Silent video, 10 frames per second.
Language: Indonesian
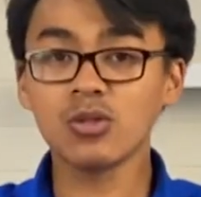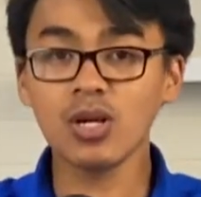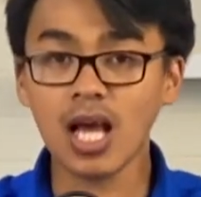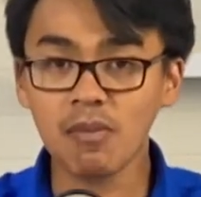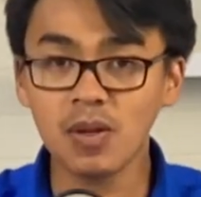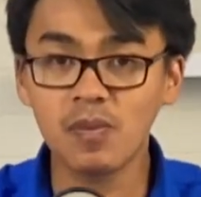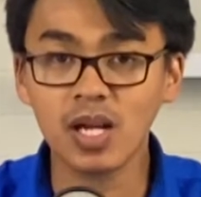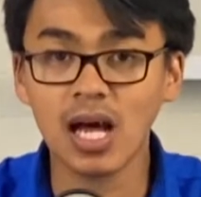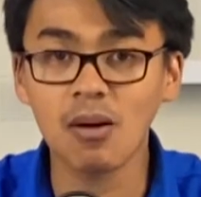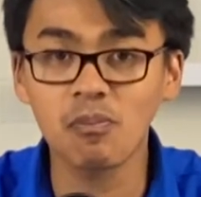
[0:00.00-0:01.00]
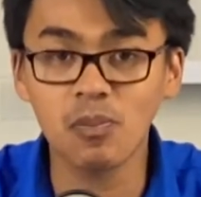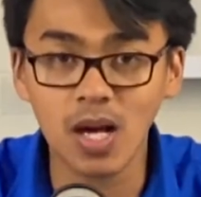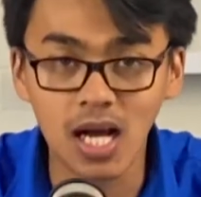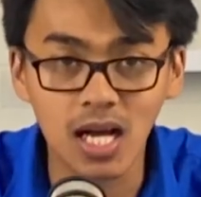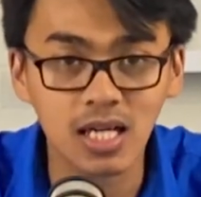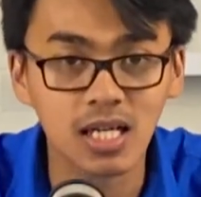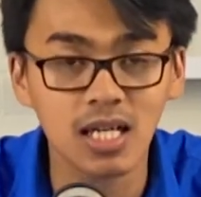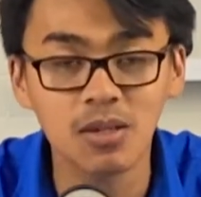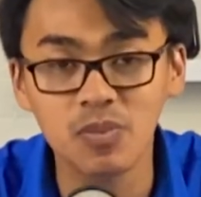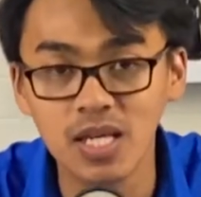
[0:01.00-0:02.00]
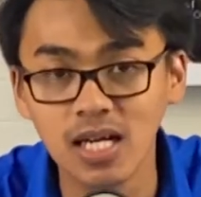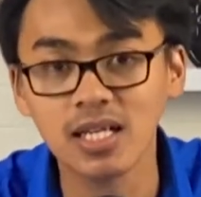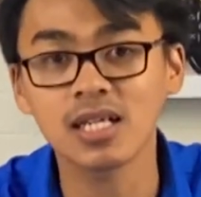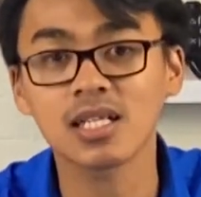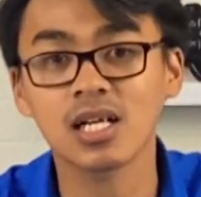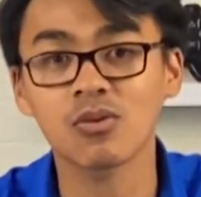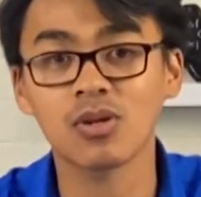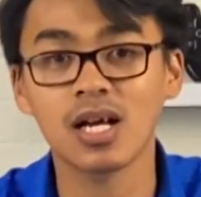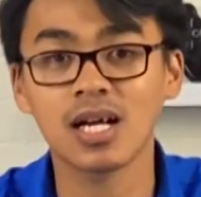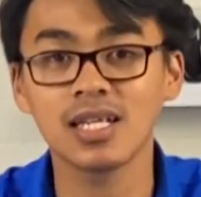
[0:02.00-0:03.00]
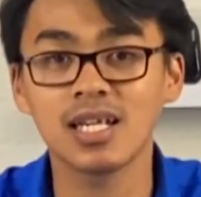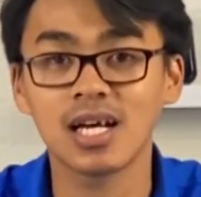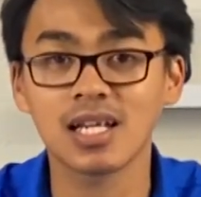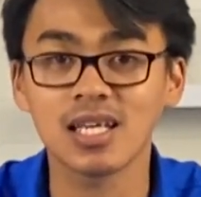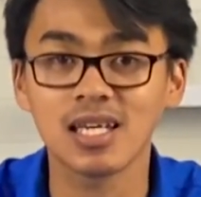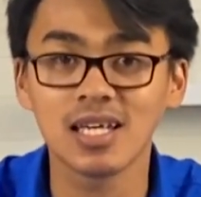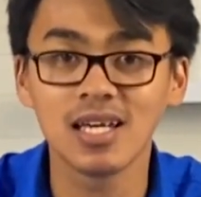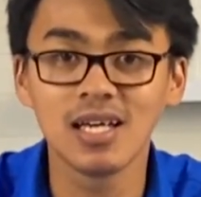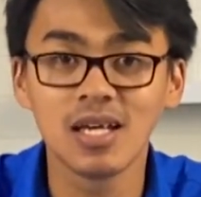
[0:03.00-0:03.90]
Itulah beberapa kelebihan dan kekurangan dari